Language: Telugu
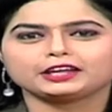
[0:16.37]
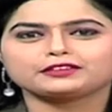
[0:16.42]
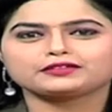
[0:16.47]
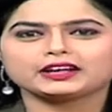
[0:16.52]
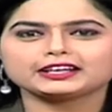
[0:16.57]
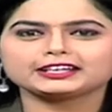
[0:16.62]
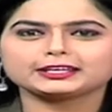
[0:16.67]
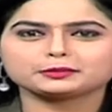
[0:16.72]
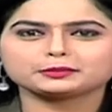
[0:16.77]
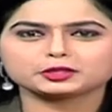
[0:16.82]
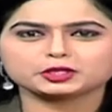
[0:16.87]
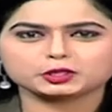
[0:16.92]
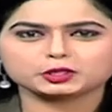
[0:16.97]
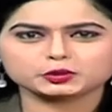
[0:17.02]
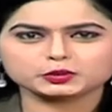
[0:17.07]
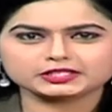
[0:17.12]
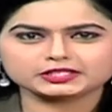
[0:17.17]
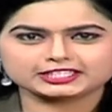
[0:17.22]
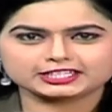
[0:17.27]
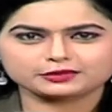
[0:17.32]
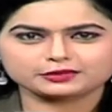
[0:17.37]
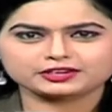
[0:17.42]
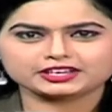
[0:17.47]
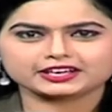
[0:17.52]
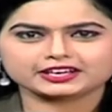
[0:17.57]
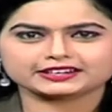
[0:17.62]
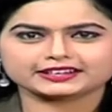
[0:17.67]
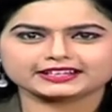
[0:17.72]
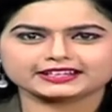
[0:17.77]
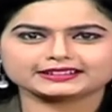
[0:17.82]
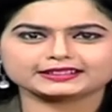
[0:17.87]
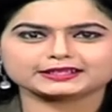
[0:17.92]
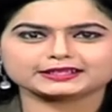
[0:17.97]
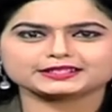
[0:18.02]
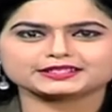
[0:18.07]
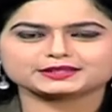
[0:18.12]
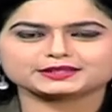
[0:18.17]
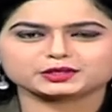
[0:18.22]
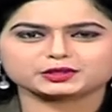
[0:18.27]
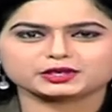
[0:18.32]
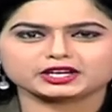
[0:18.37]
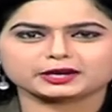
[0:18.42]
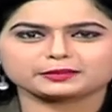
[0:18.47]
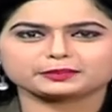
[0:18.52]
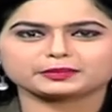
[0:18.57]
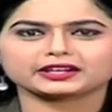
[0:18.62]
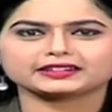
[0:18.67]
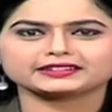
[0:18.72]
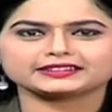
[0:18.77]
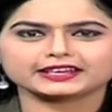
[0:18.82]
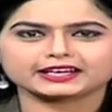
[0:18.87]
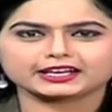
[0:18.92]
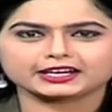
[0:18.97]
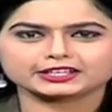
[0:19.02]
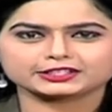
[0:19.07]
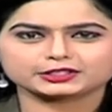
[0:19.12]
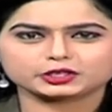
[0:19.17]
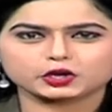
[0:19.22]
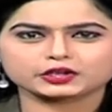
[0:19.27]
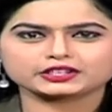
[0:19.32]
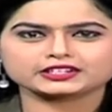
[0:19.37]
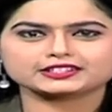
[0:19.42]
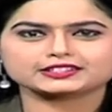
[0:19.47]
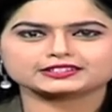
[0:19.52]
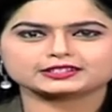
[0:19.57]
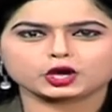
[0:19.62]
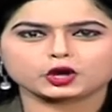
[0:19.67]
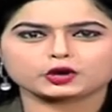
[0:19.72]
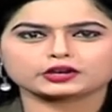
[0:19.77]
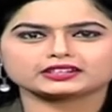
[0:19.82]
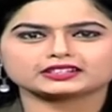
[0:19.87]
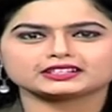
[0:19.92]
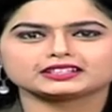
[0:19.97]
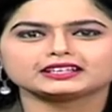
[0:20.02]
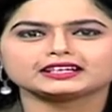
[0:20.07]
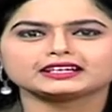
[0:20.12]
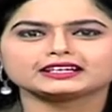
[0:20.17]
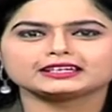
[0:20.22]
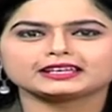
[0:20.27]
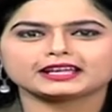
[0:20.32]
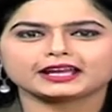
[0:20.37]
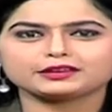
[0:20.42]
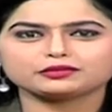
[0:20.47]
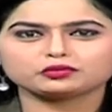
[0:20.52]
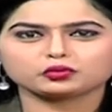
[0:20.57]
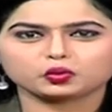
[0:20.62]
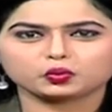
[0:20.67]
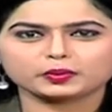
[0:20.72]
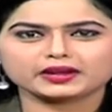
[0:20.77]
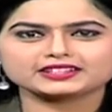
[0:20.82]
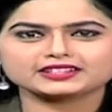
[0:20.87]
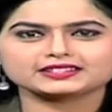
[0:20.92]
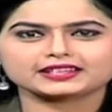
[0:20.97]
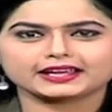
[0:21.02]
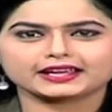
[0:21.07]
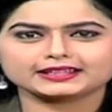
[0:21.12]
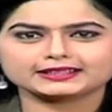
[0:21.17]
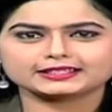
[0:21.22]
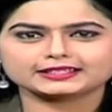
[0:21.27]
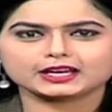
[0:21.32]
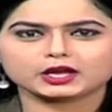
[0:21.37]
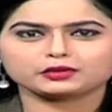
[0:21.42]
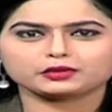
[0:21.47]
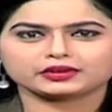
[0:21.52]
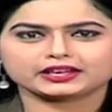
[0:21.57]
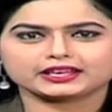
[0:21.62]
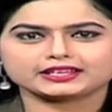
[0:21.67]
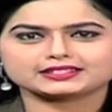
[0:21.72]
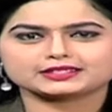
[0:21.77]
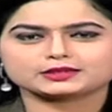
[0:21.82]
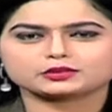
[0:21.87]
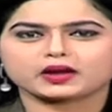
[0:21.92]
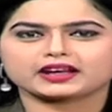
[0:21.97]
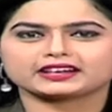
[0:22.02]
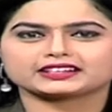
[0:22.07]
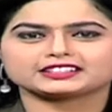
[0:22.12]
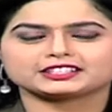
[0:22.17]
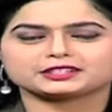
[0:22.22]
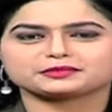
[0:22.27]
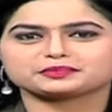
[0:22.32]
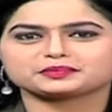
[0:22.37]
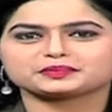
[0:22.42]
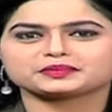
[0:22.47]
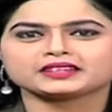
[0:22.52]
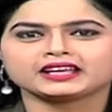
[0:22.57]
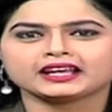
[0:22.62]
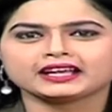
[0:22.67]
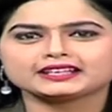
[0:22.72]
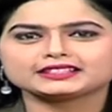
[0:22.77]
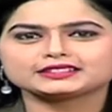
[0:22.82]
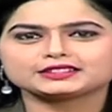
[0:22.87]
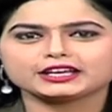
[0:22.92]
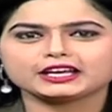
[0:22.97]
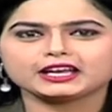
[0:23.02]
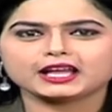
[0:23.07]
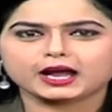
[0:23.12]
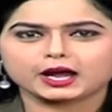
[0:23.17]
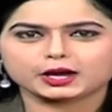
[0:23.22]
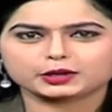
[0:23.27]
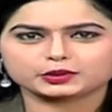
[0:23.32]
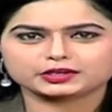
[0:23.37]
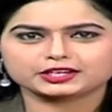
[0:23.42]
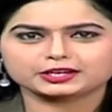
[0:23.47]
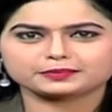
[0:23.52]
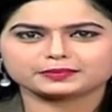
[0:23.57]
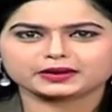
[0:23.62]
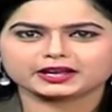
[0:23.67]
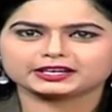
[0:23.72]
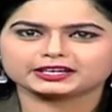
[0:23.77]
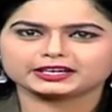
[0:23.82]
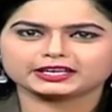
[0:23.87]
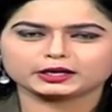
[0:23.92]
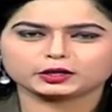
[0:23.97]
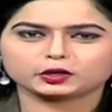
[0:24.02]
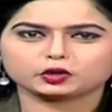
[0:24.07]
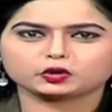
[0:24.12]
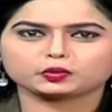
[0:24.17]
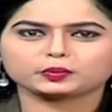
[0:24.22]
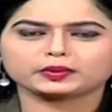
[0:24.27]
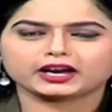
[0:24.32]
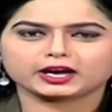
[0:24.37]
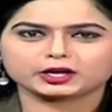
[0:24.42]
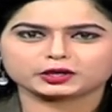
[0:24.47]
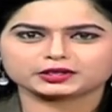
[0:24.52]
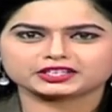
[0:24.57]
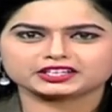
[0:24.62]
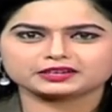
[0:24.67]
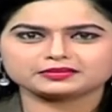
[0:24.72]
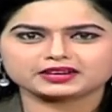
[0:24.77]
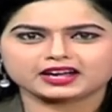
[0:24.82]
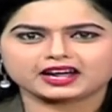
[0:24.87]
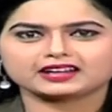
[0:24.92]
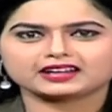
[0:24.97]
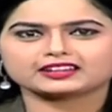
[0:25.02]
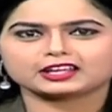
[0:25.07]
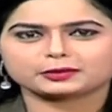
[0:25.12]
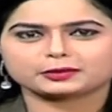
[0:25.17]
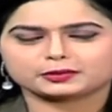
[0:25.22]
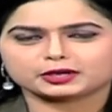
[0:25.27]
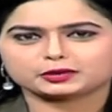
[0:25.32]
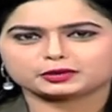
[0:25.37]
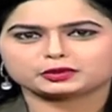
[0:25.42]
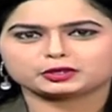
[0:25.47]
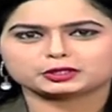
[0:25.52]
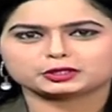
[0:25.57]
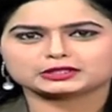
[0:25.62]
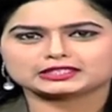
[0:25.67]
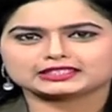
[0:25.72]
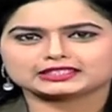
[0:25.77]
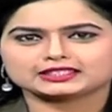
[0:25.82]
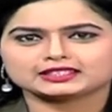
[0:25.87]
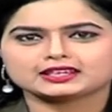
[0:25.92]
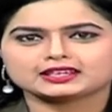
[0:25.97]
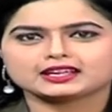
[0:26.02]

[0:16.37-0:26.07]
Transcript: ఇవాల్టి మొదలు సివిఆర్ హెల్త్ అందిస్తున్న ప్రత్యేక డాక్టర్స్ టాక్ లైవ్ ఉమెన్స్ హెల్త్ లైవ్ కి స్వాగతం స్త్రీల ఆరోగ్యం పైననే కుటుంబ ఆరోగ్యం ఆధారపడి ఉంటుంది